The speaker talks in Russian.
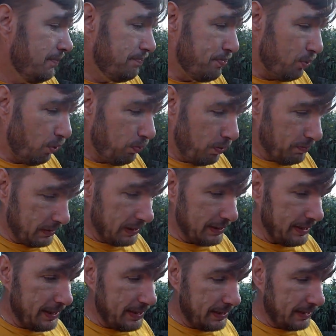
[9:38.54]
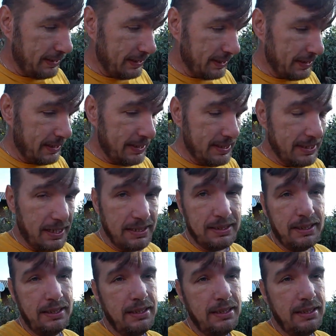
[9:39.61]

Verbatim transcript: Пробуем, состоится, не состоится акт.